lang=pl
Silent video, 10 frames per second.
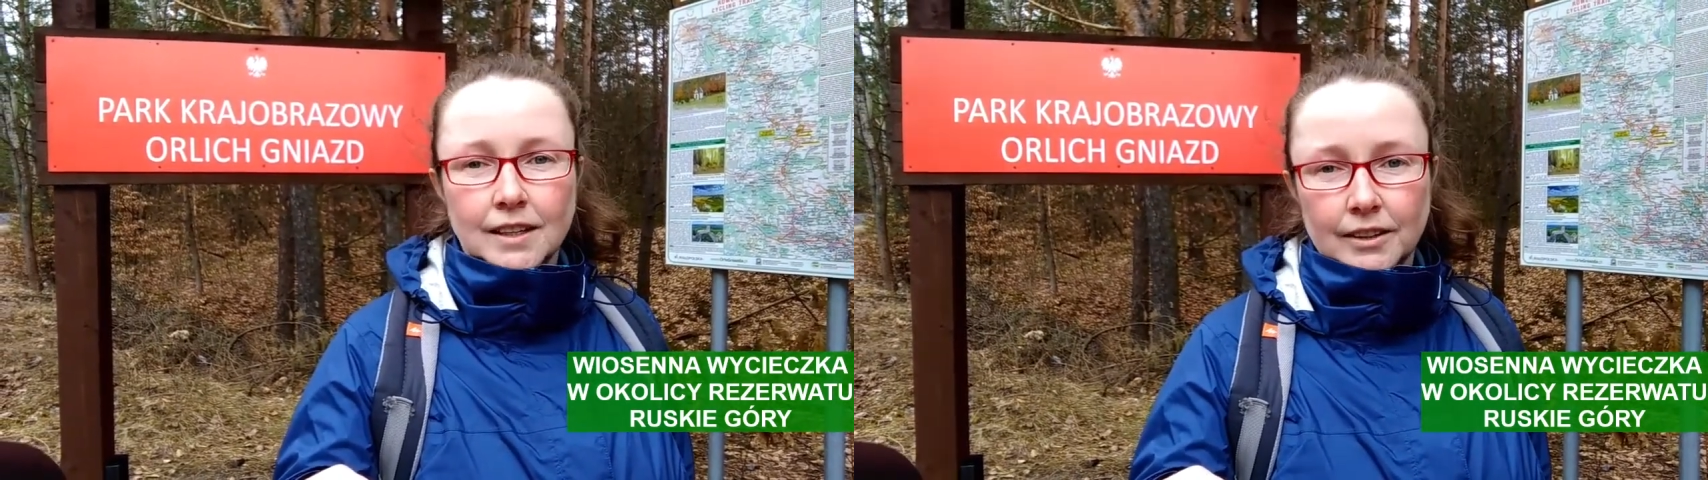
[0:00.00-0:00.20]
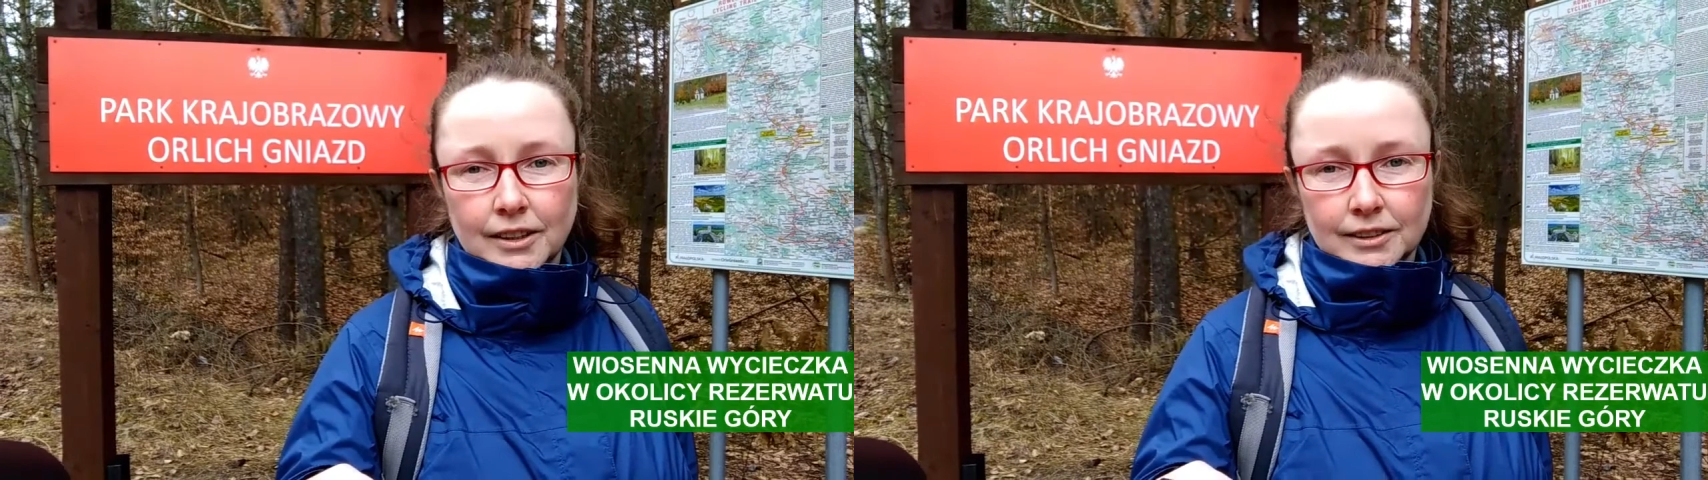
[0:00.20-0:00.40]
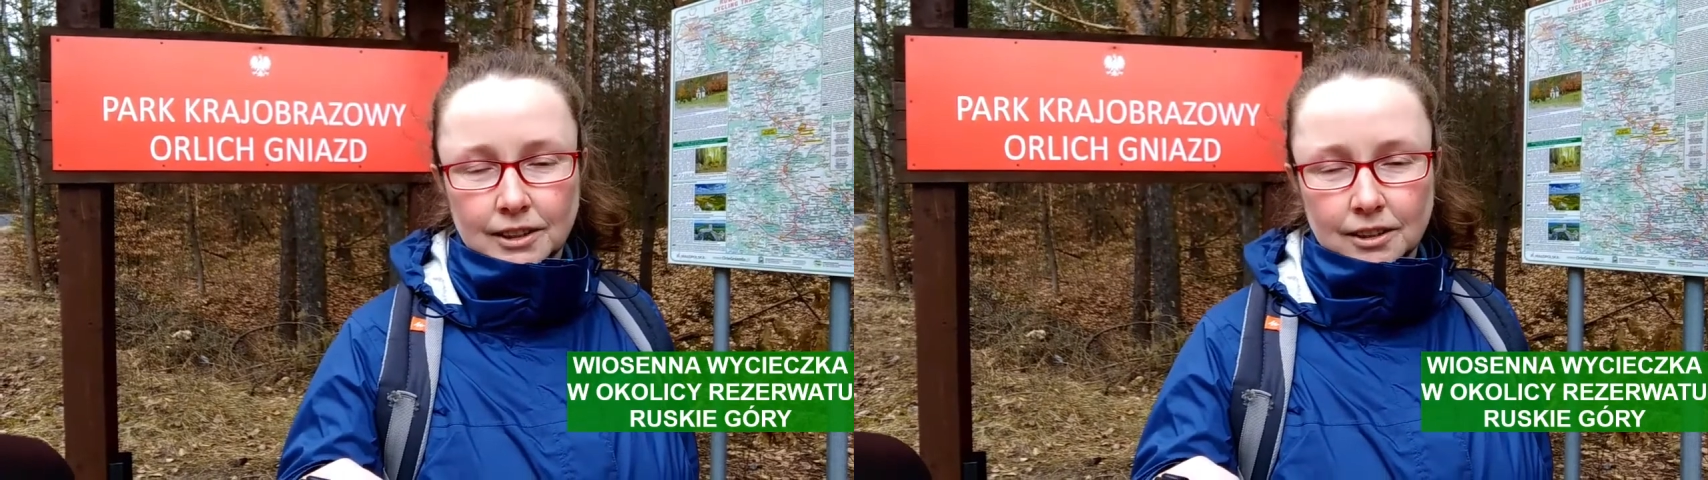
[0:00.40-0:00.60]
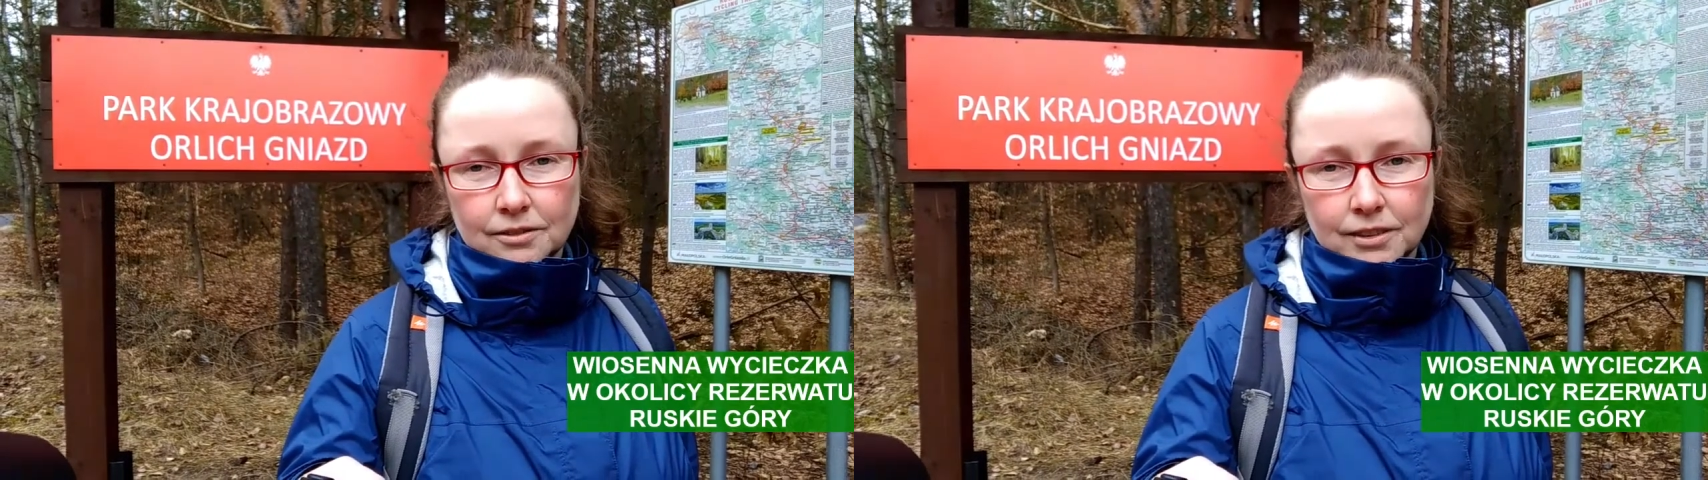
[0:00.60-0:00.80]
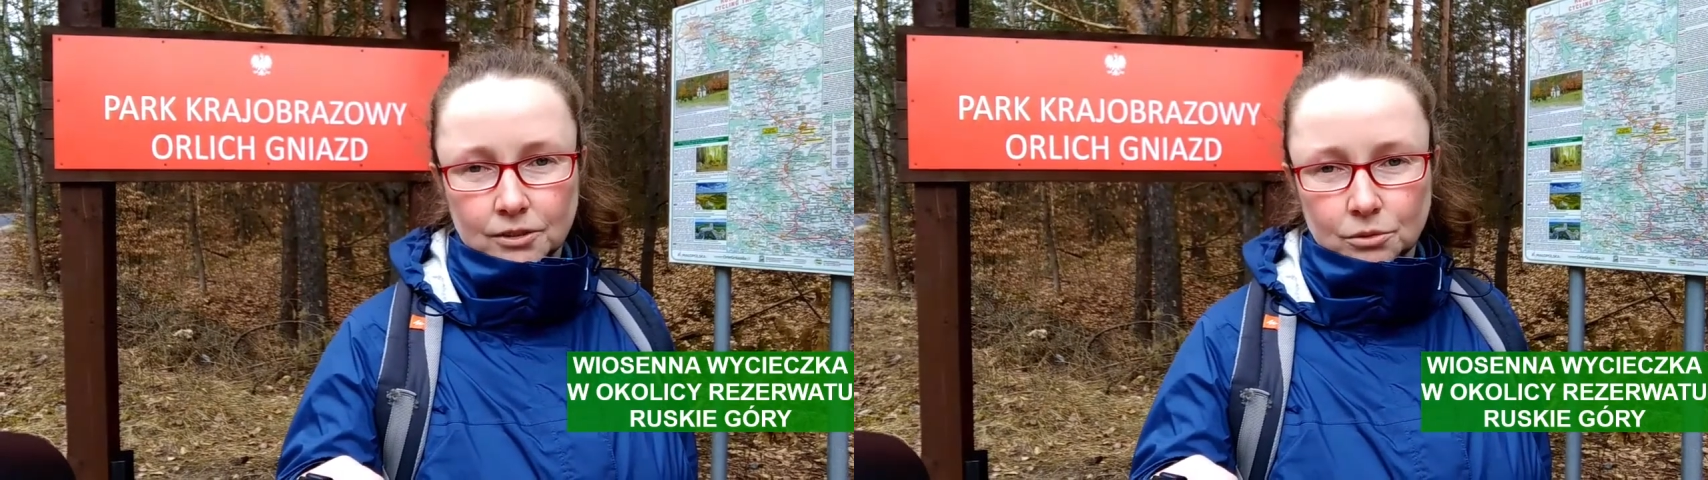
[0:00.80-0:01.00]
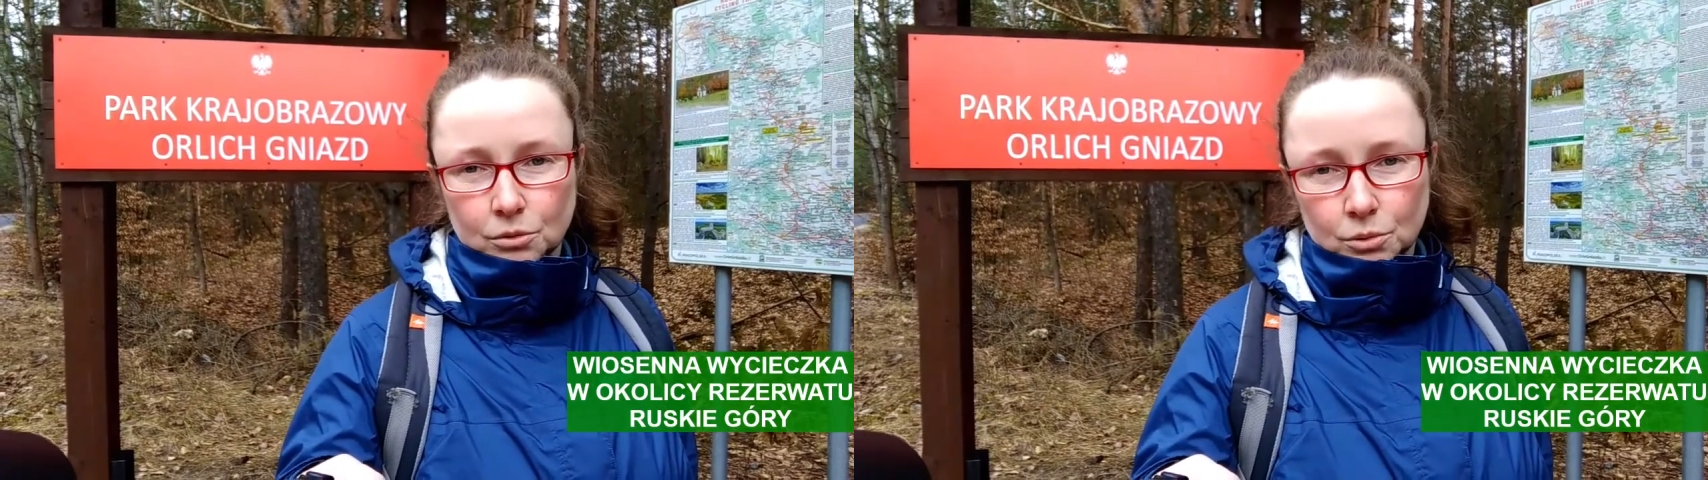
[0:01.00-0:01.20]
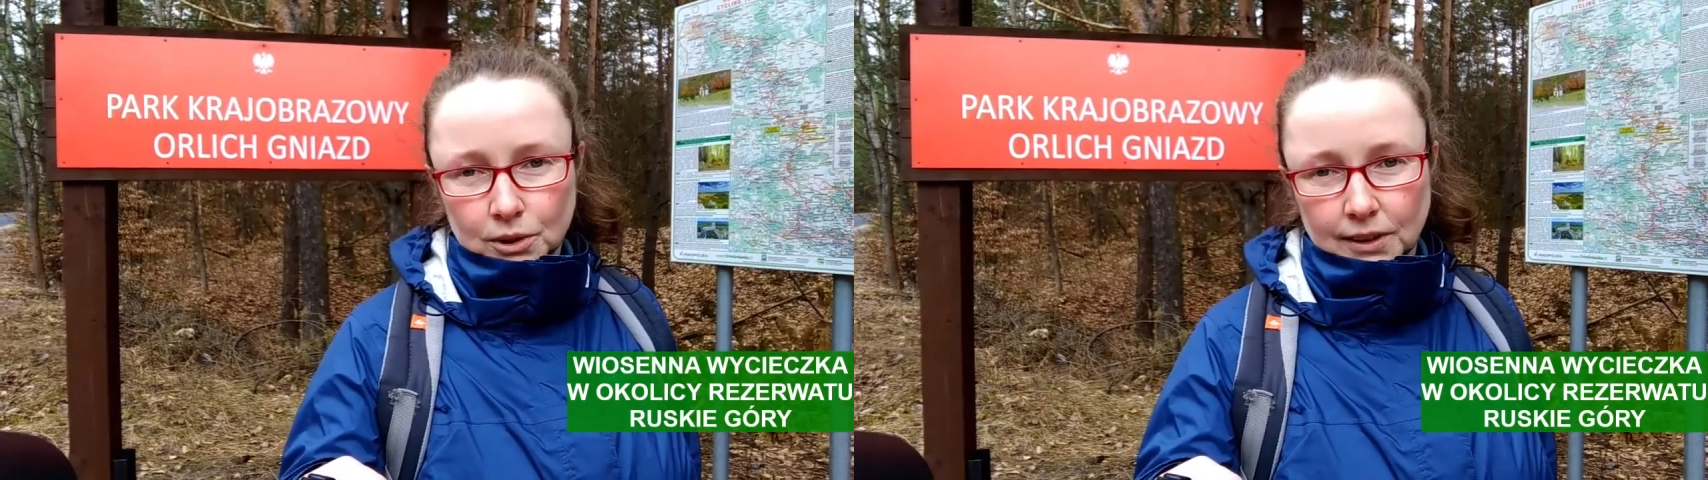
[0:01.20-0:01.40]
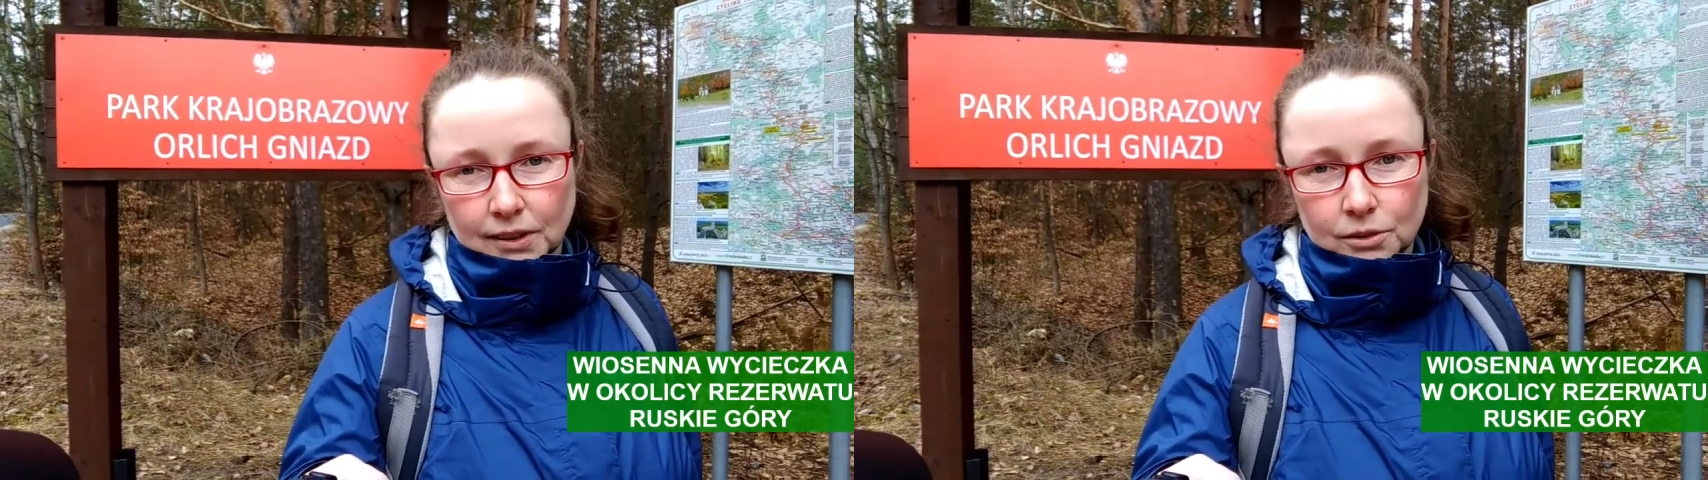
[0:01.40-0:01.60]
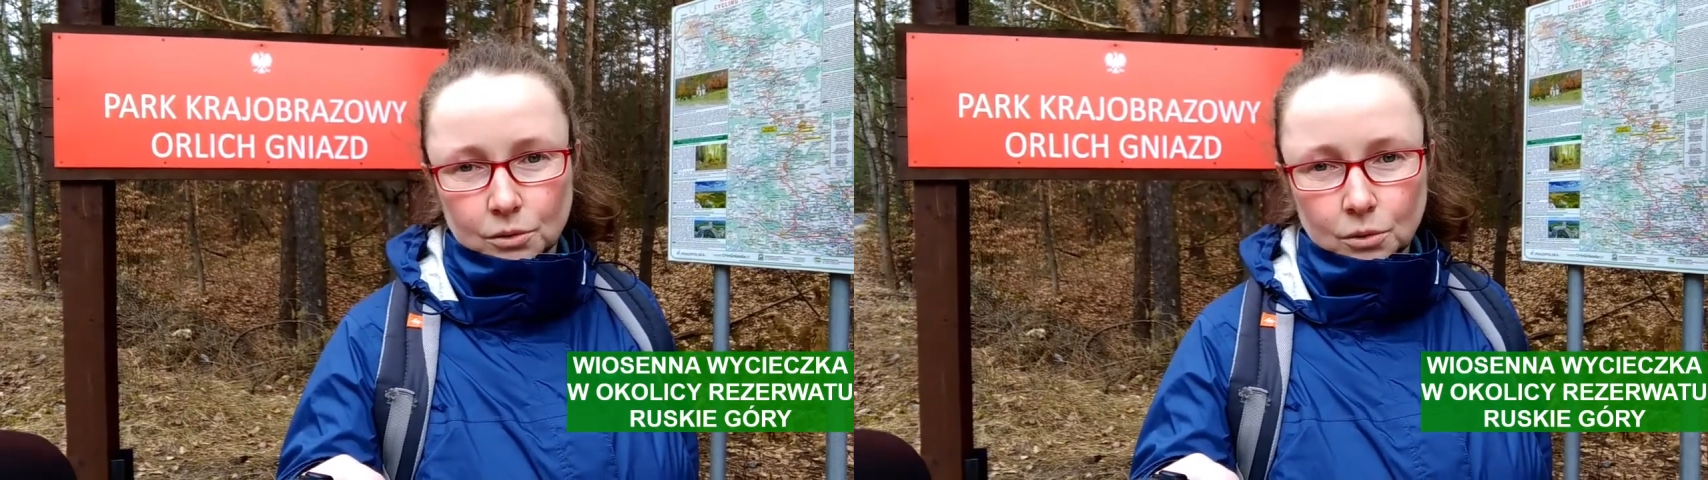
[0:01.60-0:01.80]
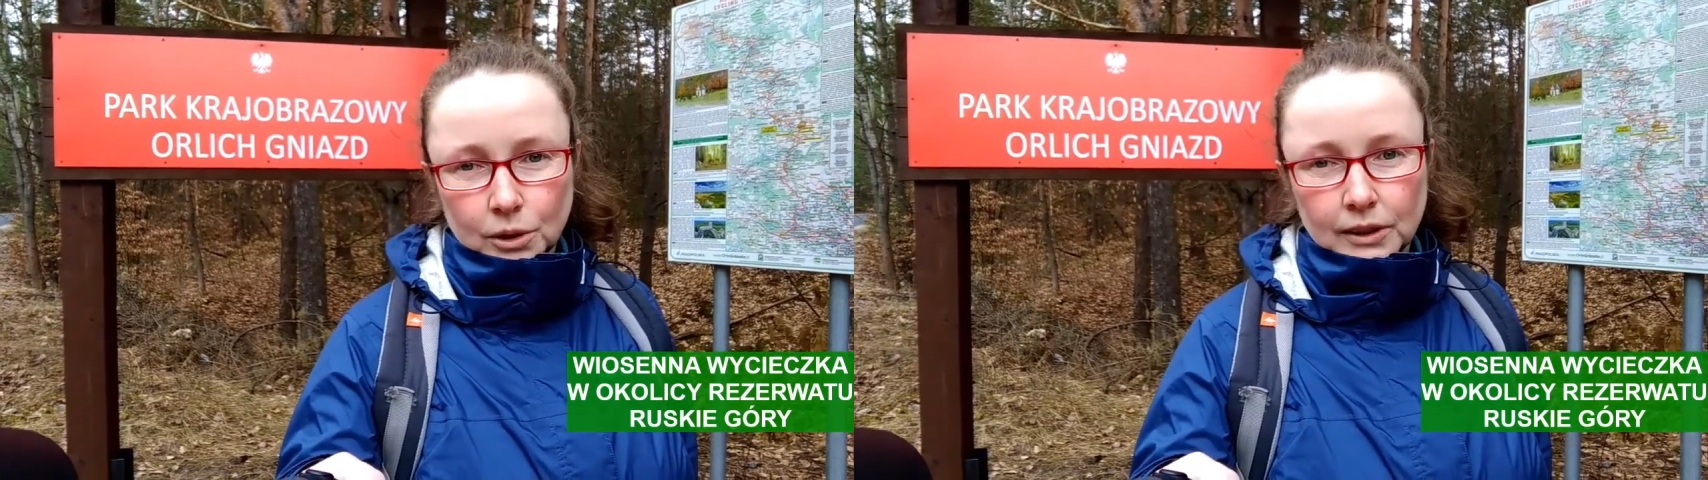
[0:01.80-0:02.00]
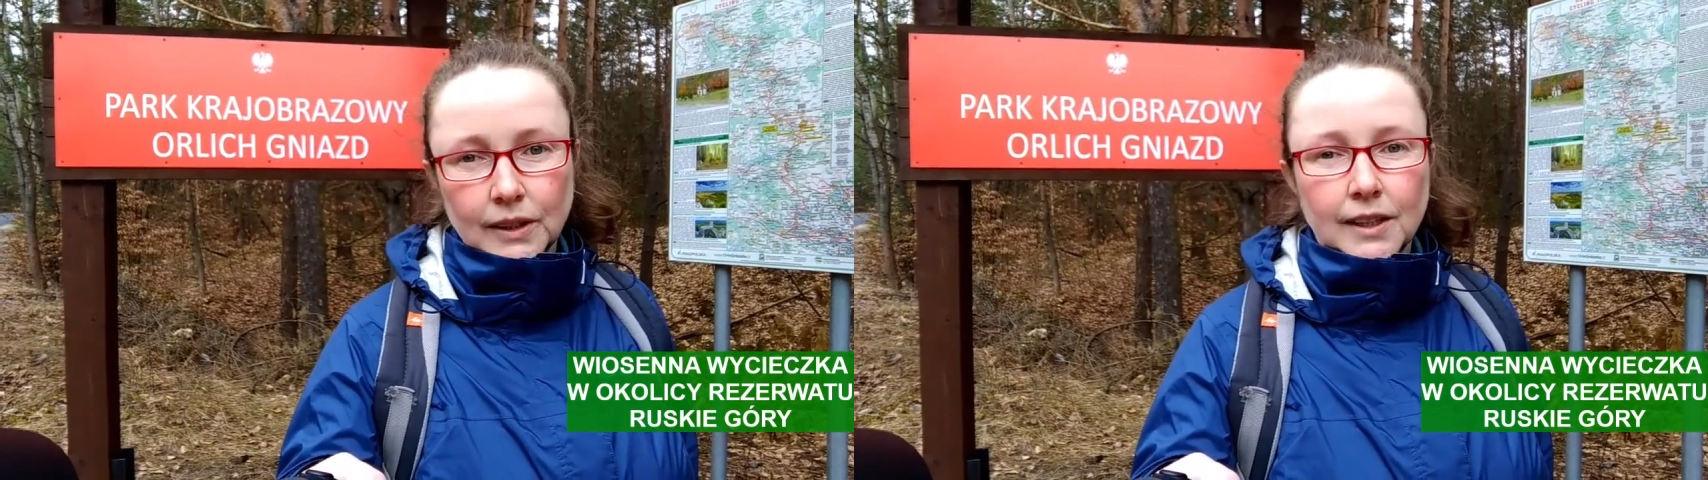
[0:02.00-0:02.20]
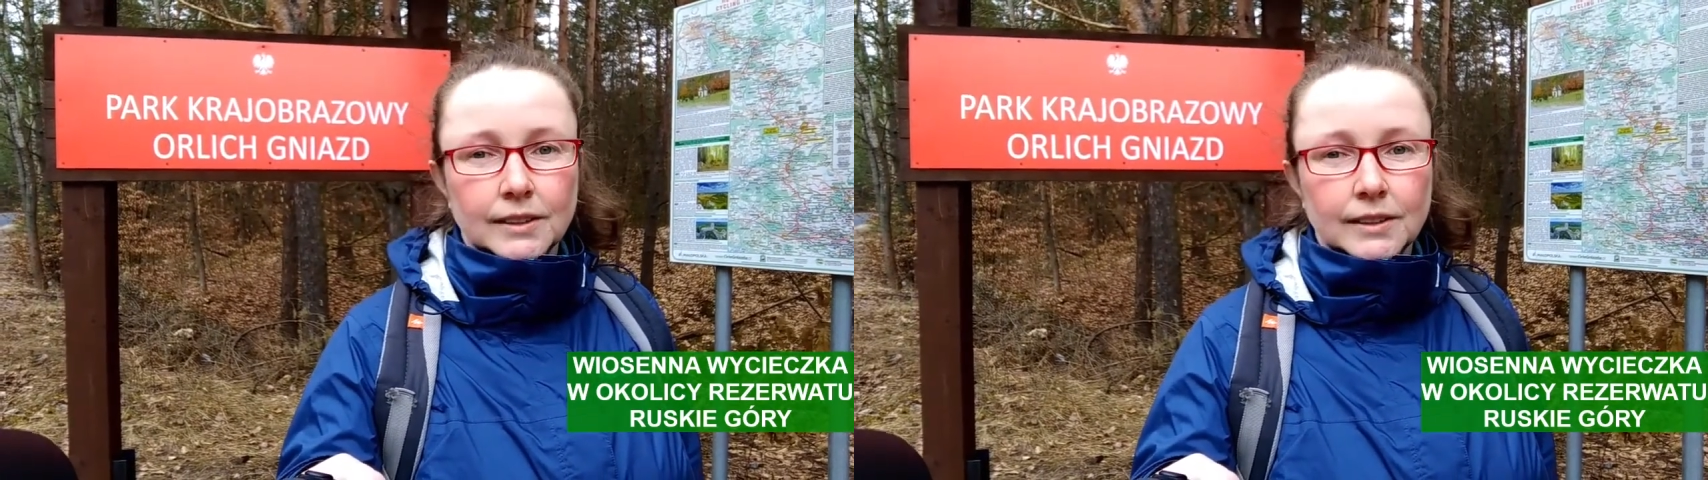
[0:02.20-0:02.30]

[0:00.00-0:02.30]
rezerwatu Ruskie Góry,